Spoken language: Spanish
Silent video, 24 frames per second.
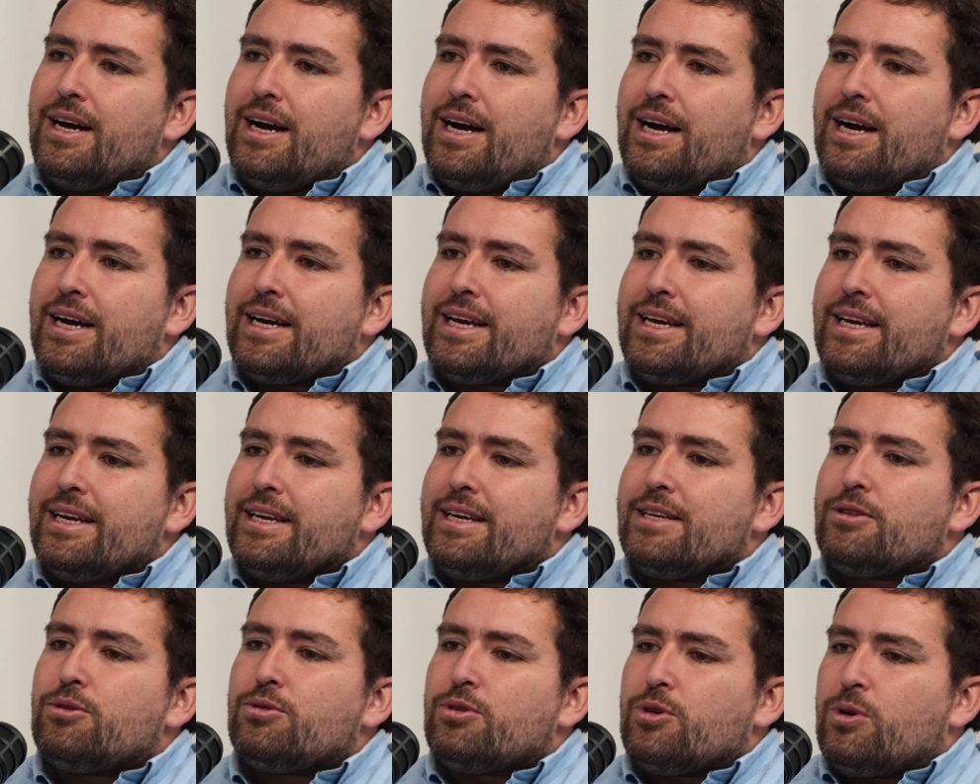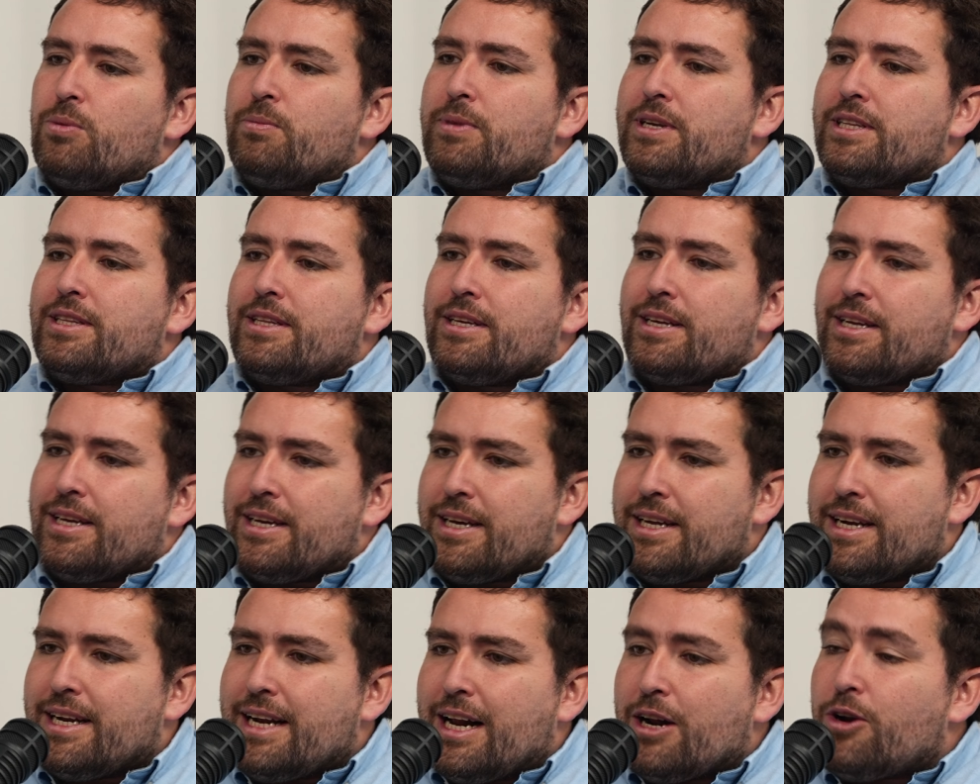a que esto se
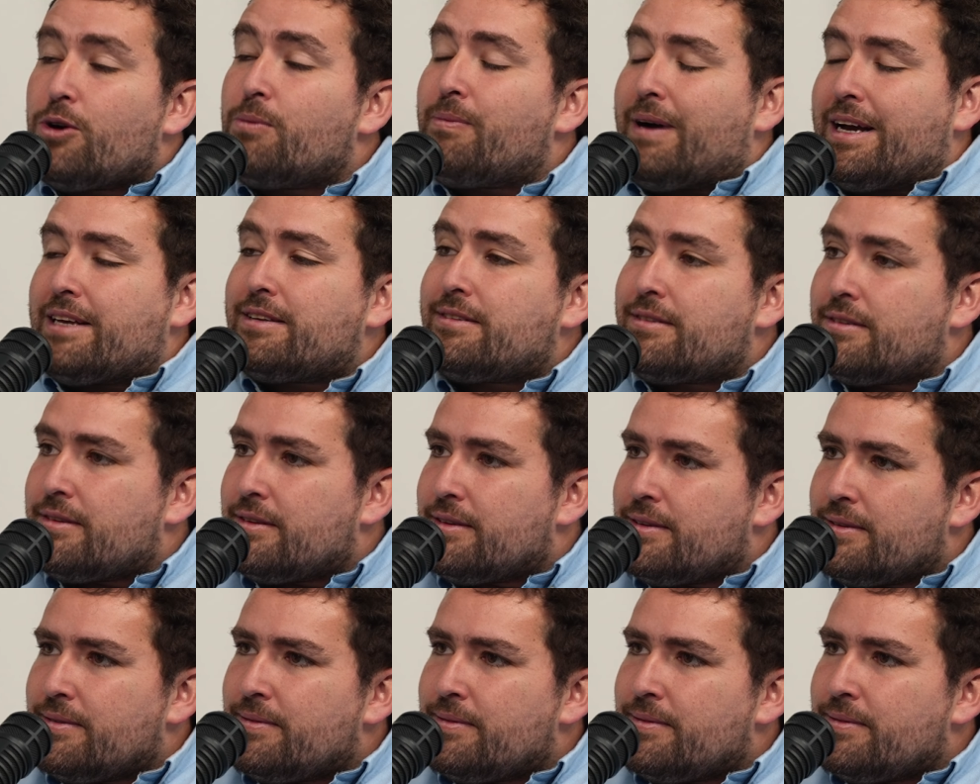convierte en algo más?